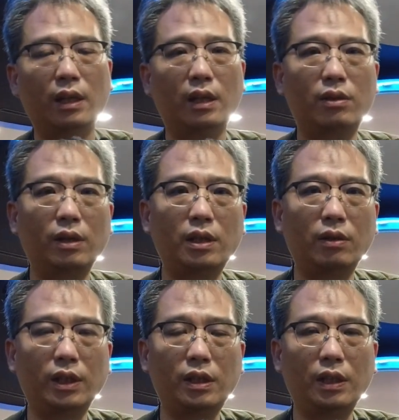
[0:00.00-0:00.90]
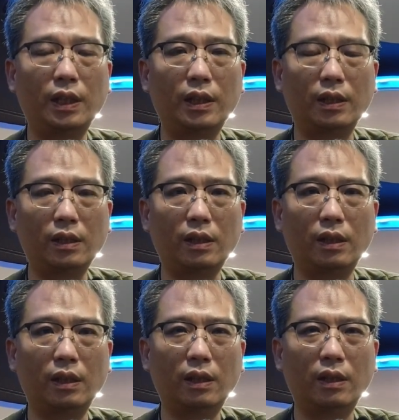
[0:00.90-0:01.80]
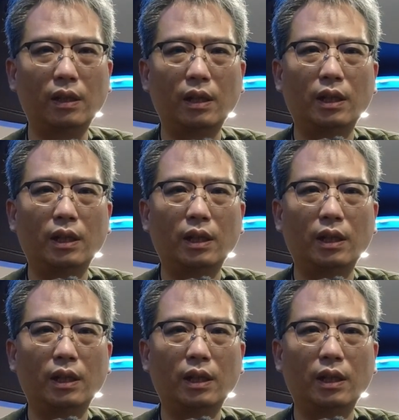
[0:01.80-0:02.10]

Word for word: 那最近一系列的这个。